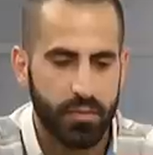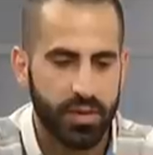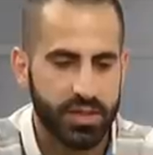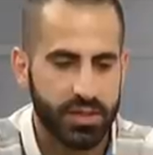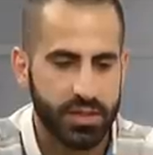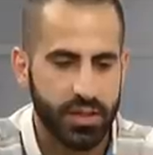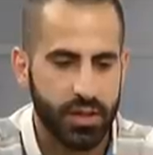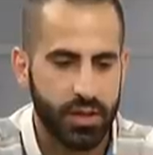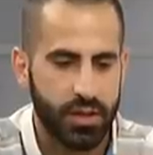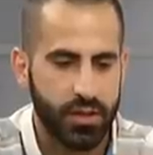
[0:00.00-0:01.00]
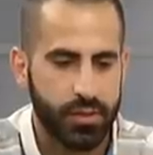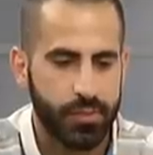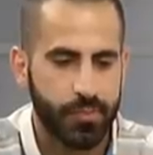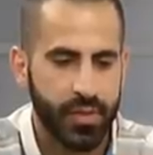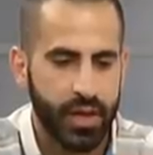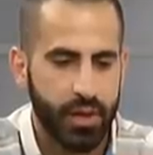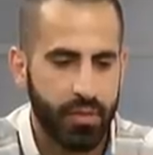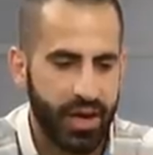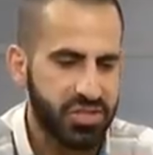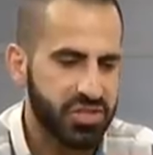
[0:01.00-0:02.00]
بس آه،
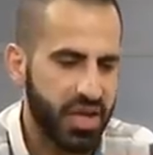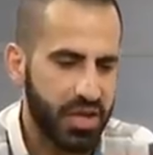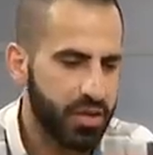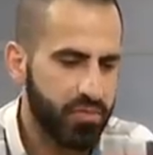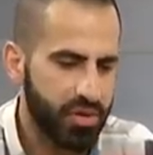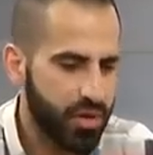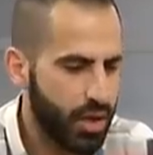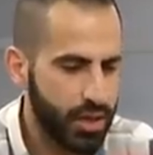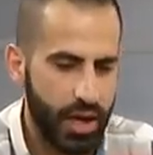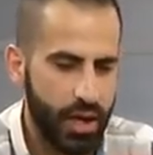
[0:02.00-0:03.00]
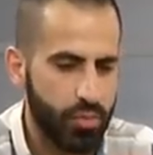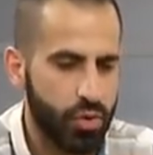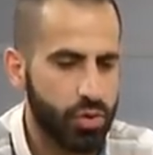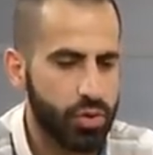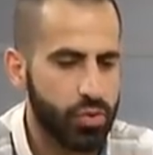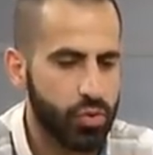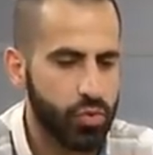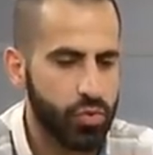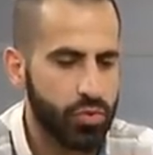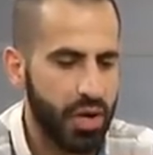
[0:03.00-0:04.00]
بلشت كأي كأي لاعب هون
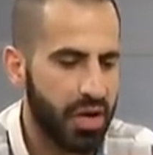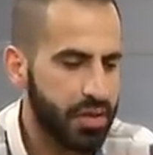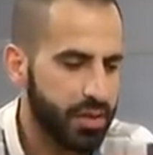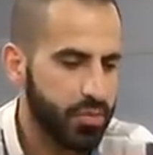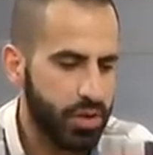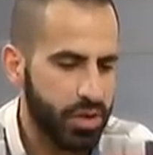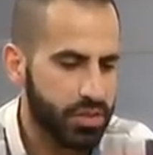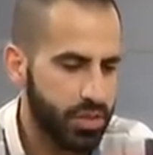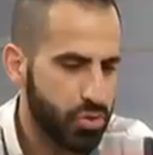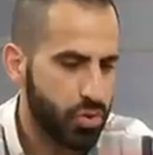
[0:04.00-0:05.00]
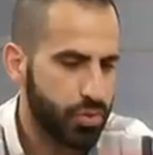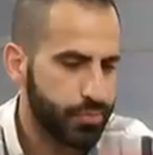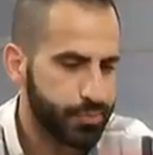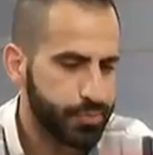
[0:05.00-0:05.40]
وانا حطيت براسي انه